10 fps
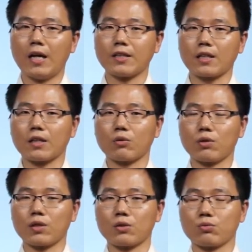让你
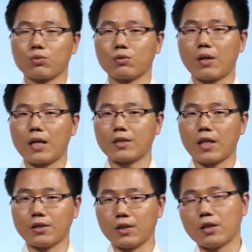对这个组织文化
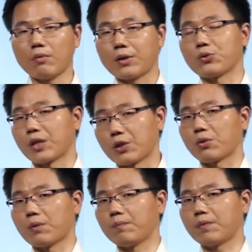产生另外一种认
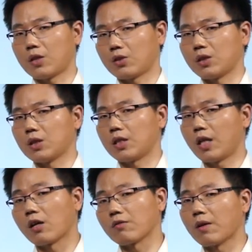同，这是
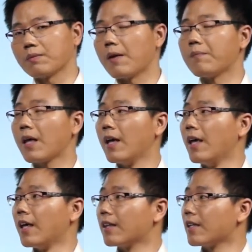第二个方面。
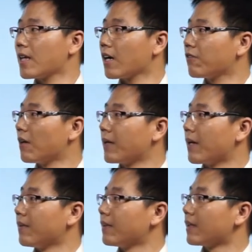第三个方
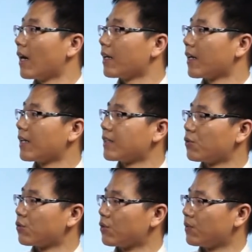面，大家可以看一
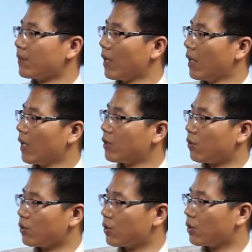下，就是一
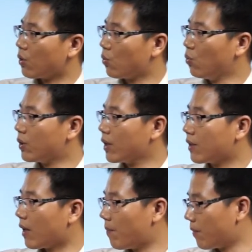种是固
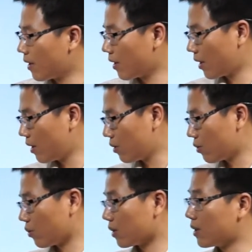定的，跟这
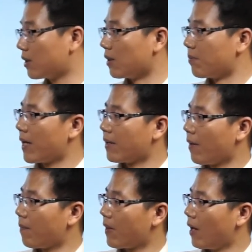种可变的。